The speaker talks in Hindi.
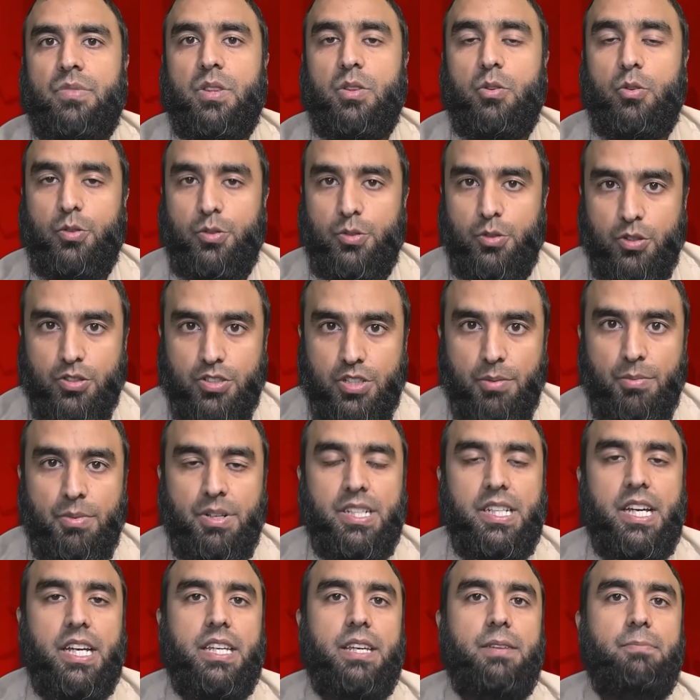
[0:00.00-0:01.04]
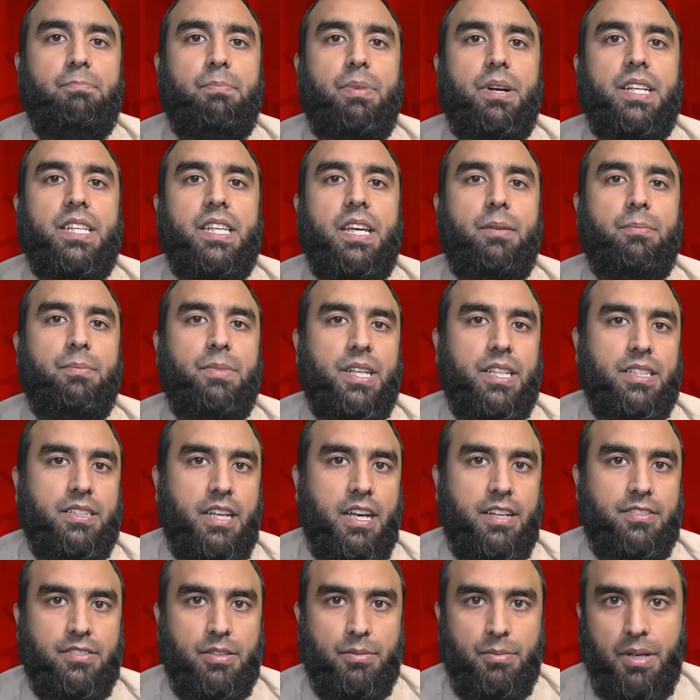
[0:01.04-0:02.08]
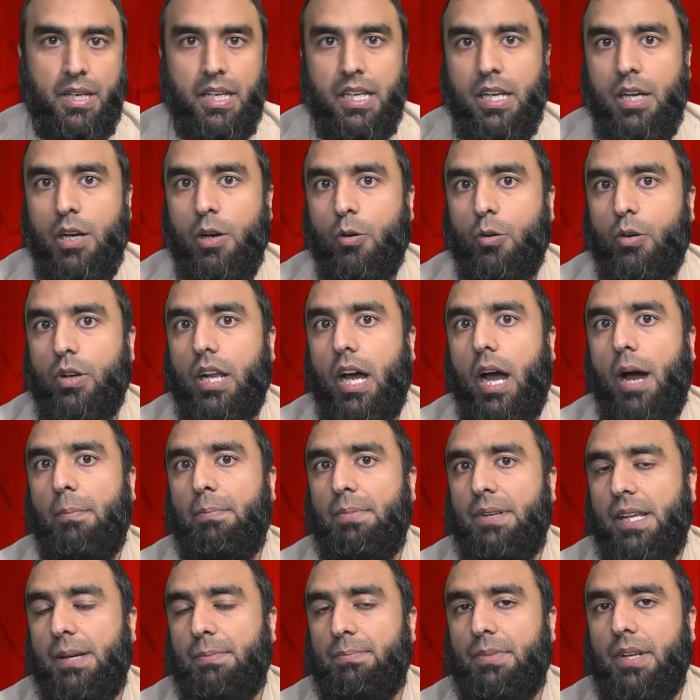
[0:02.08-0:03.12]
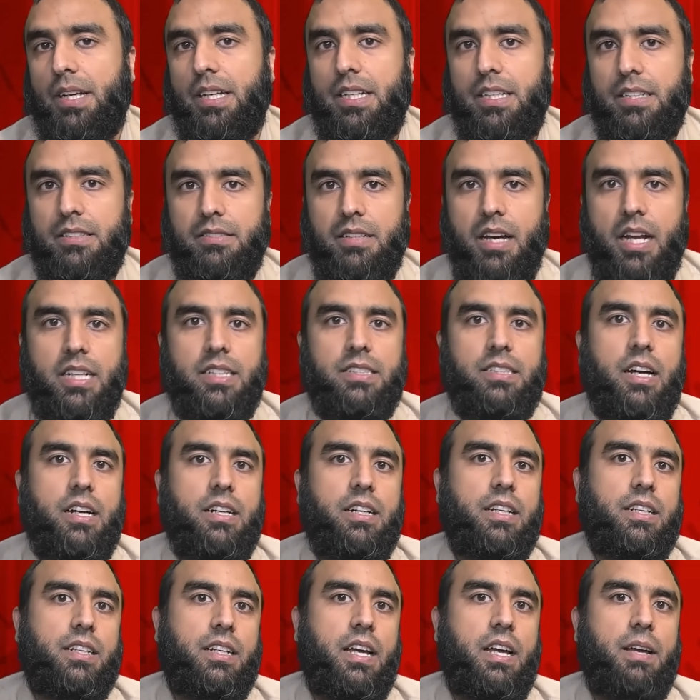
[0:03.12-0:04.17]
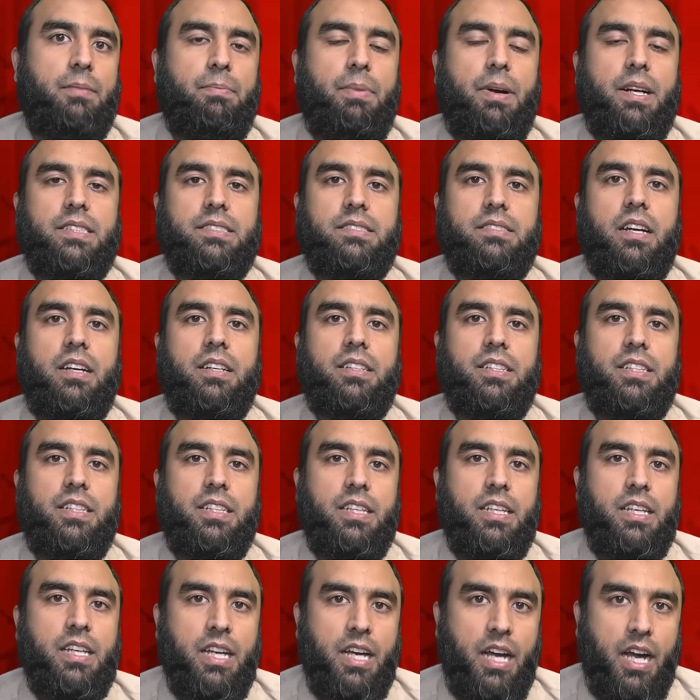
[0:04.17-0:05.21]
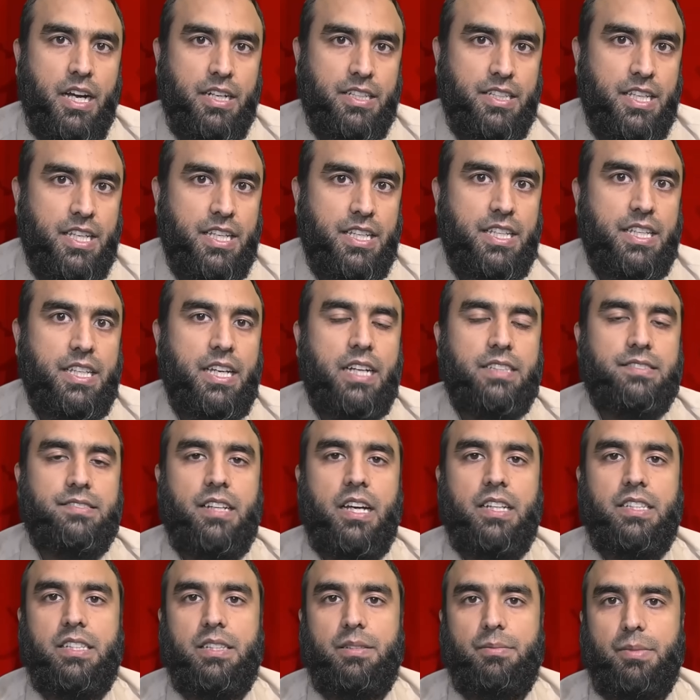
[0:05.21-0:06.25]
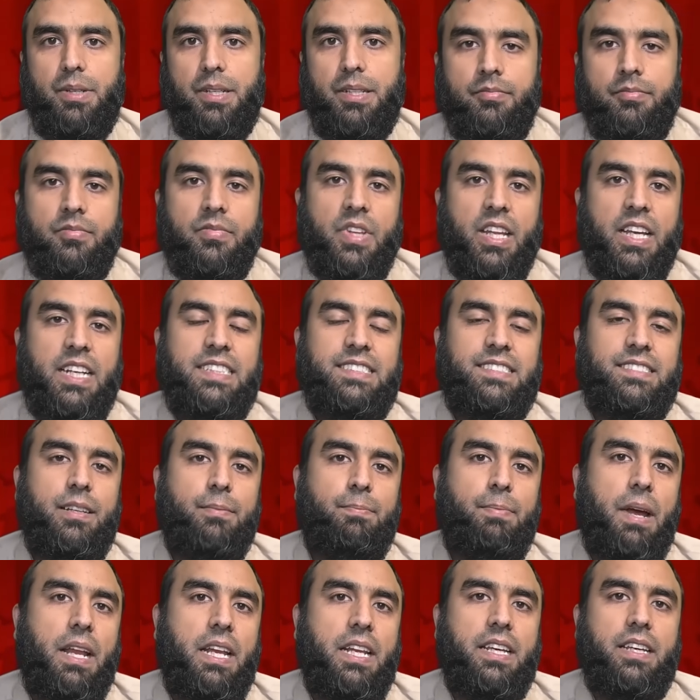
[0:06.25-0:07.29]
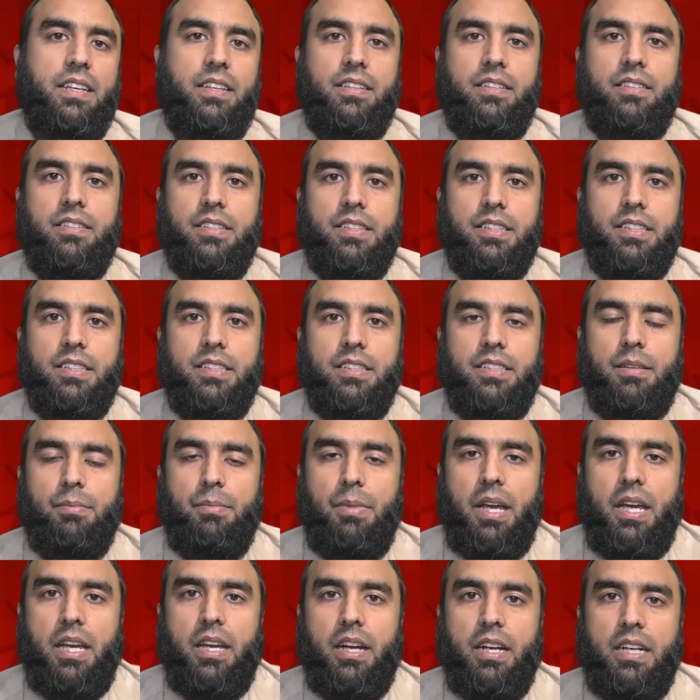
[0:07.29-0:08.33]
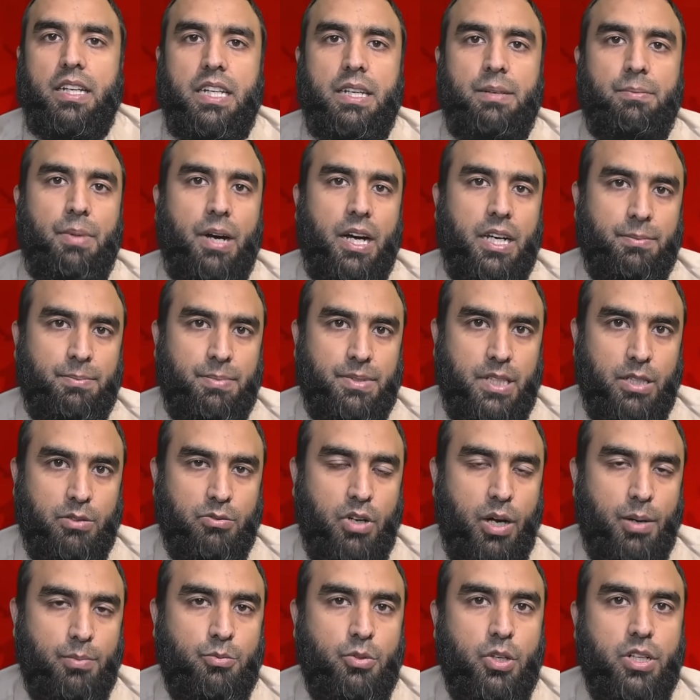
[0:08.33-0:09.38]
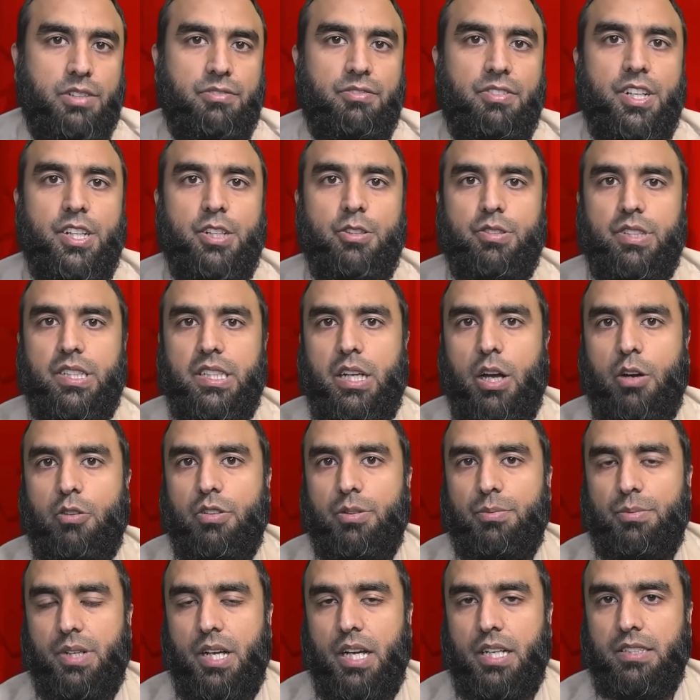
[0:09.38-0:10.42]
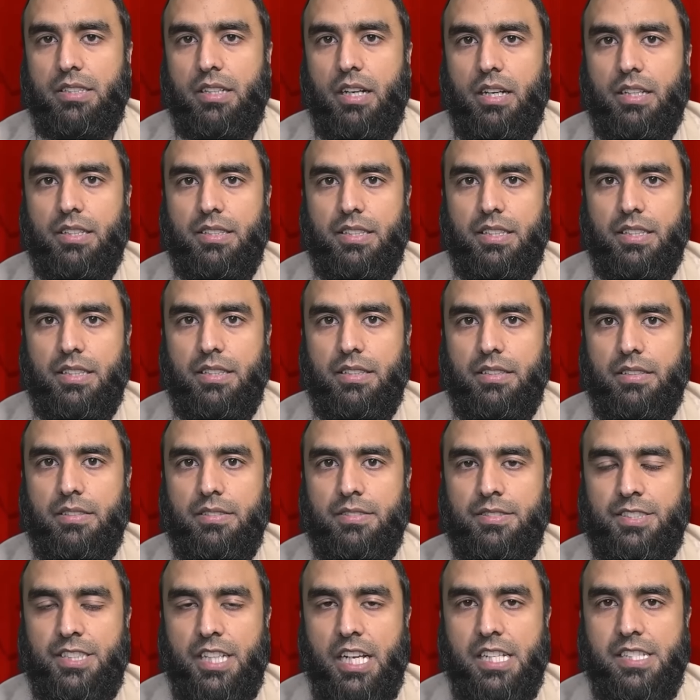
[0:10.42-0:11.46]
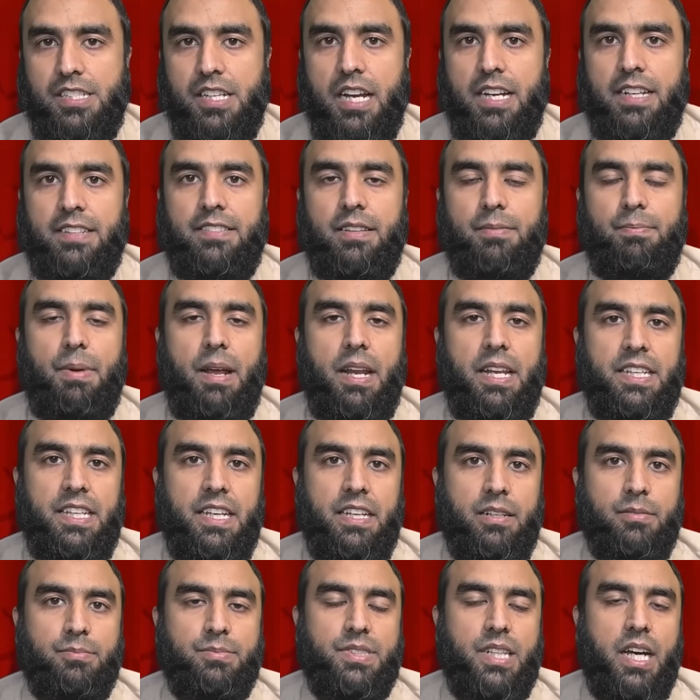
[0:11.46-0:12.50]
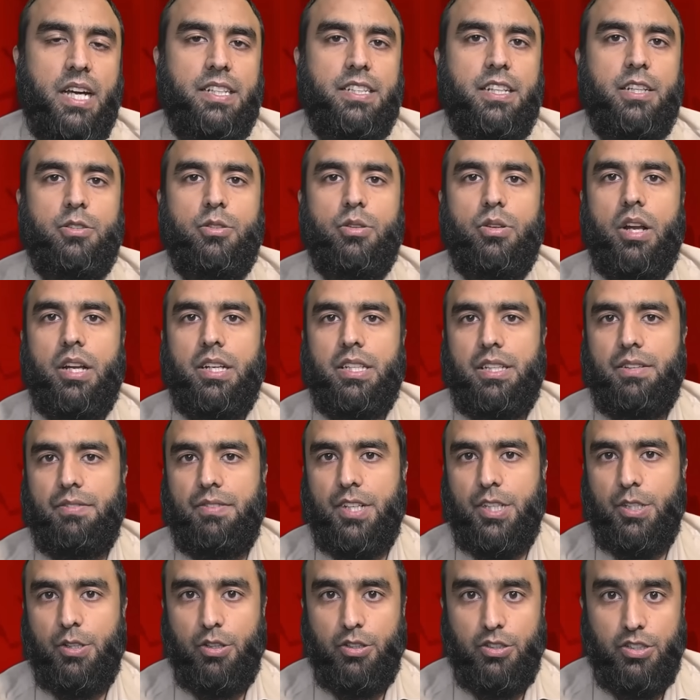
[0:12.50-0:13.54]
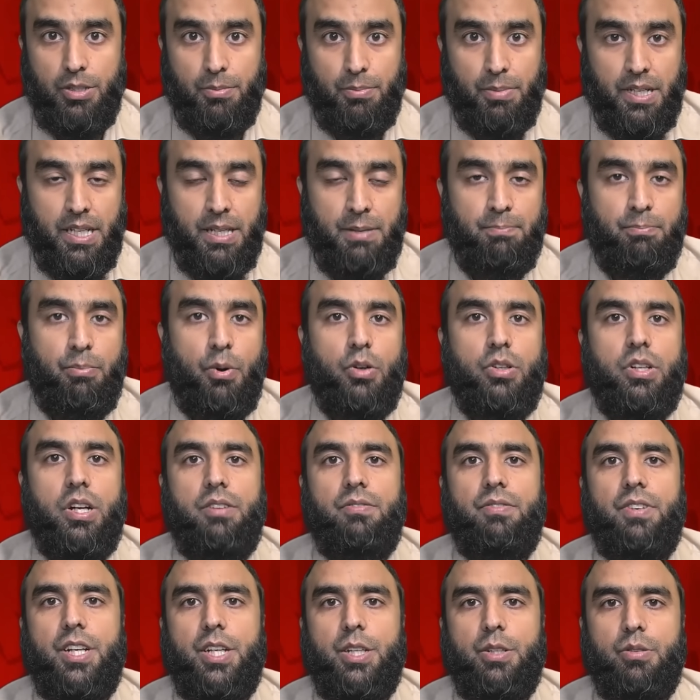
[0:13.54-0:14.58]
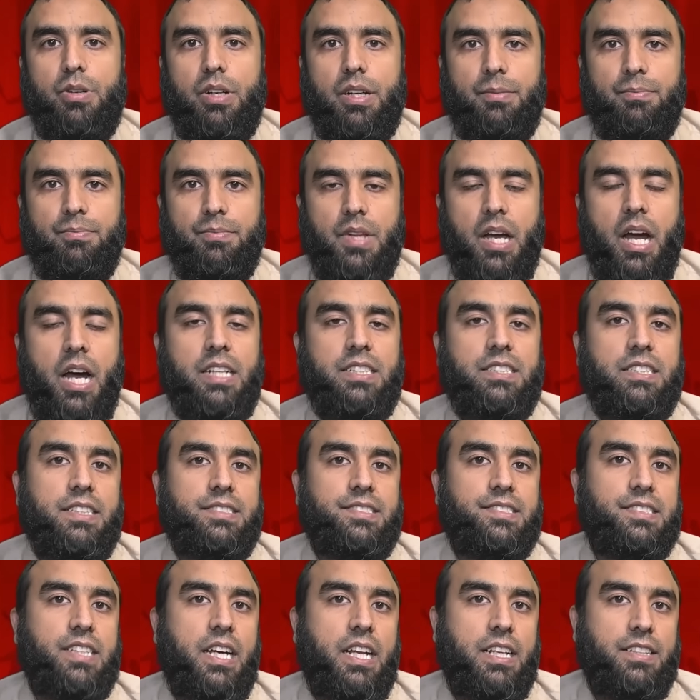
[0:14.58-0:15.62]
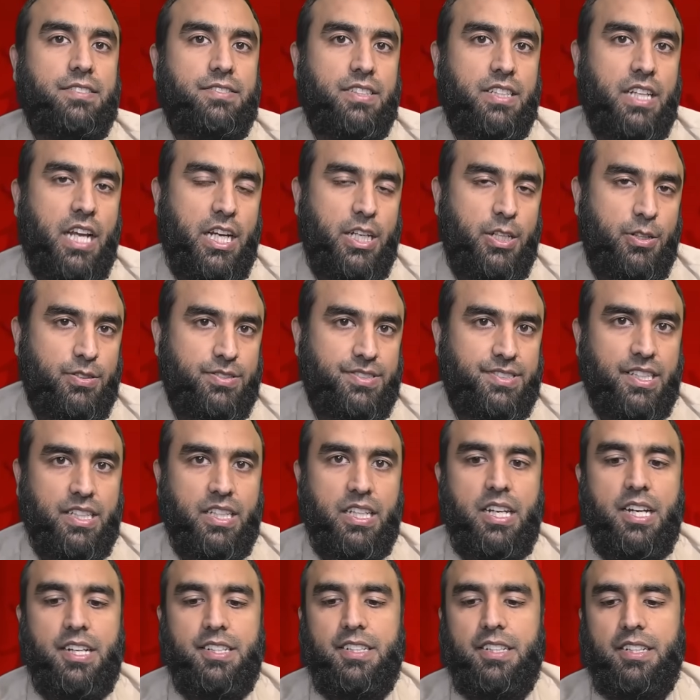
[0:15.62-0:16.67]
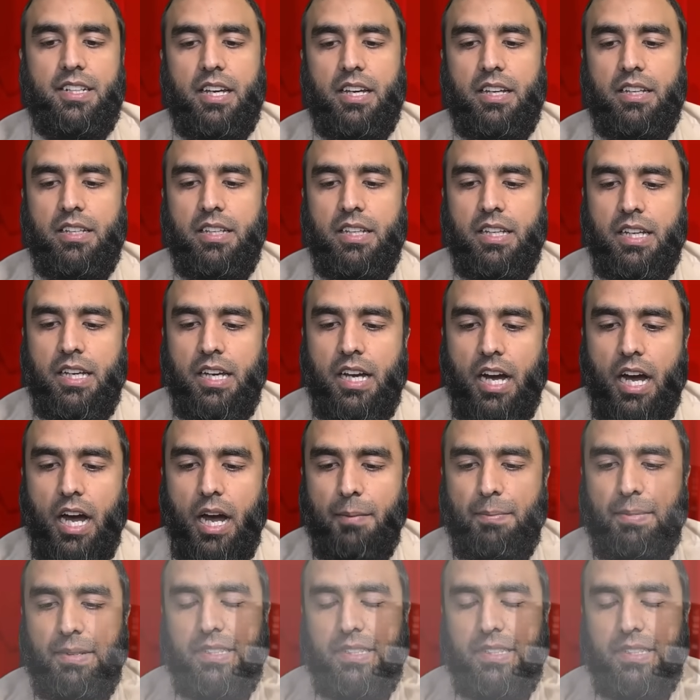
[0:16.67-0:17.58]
तो सोशल मीडिया की बड़ी अहमियत है ऐसे में और आपने अपना किरदार अदा करना है पाकिस्तान की हकीकी आज़ादी में इससे पहले कि मैं अगली बात बताऊं आपको एक वीडियो दिखाऊं इमरान खान की जेल जाने से पहले ये रमज़ान के दौरान की वीडियो है ये बड़ी इंपॉर्टेंट वीडियो है आज का सारा सिनारियो इससे रिलेटेड है आप एक